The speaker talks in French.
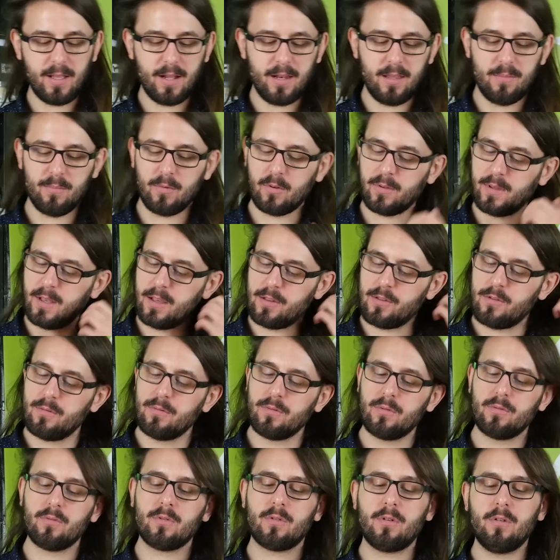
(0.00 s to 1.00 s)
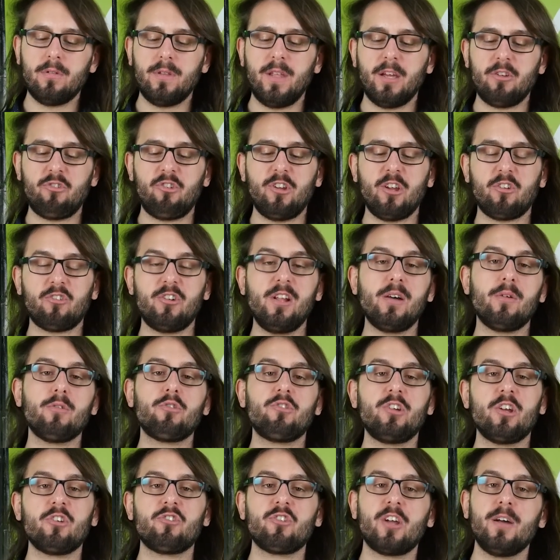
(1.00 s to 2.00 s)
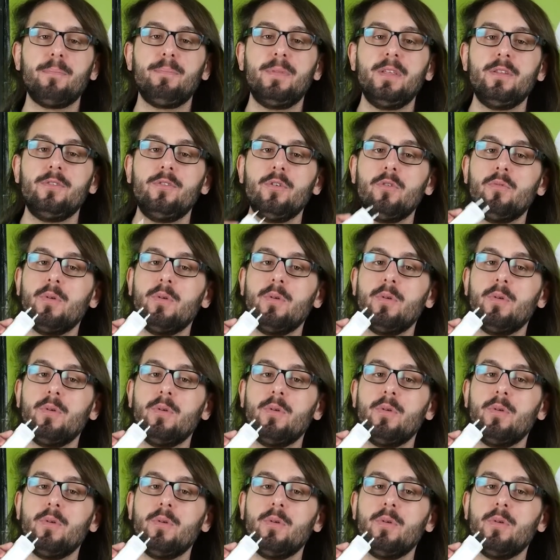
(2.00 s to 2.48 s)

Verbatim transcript: d'alimentation donc le dash charge la recharge rapide de